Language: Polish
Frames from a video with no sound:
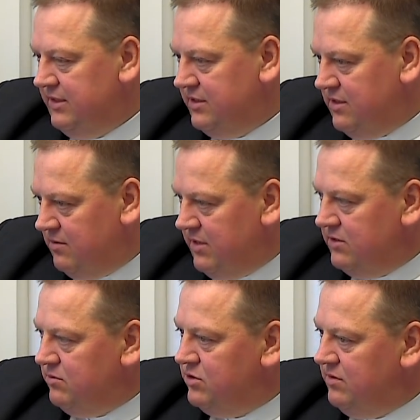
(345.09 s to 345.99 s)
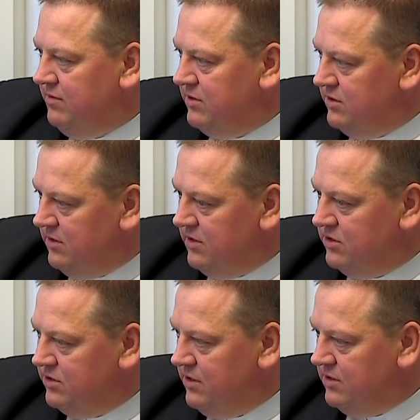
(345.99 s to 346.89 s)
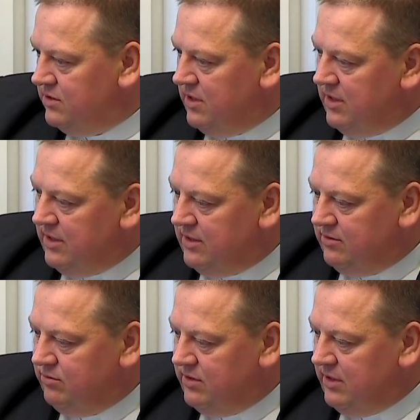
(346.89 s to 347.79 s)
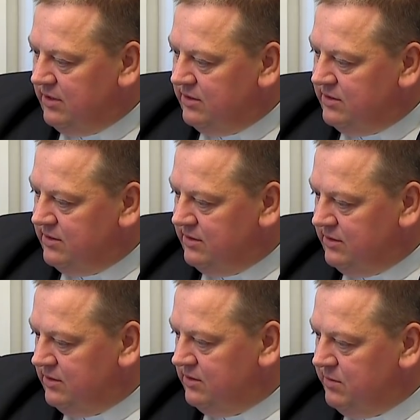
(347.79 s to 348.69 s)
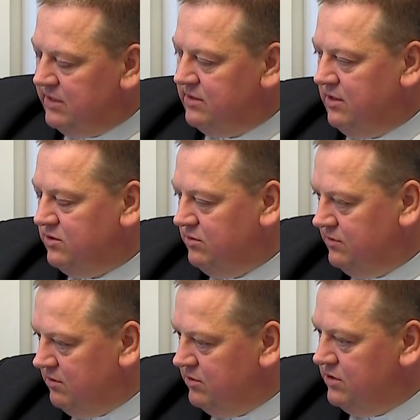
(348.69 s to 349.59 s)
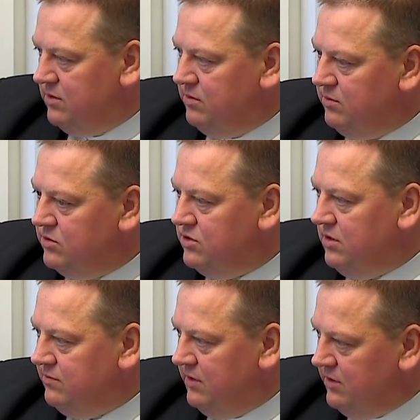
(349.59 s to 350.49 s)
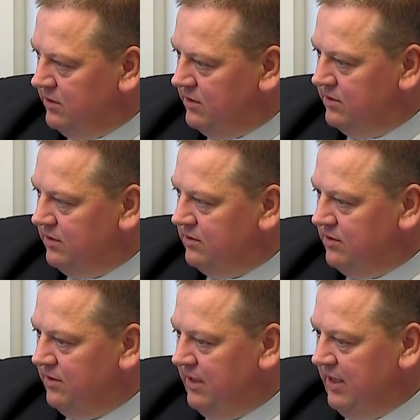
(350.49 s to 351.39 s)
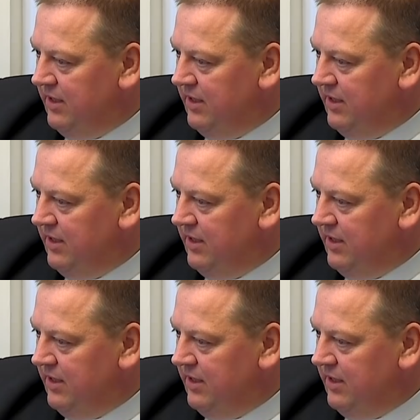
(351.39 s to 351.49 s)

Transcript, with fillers: zgromadzą się właśnie też księża tutaj z, z miasta Suwał, księże proboszczowie i nie tylko.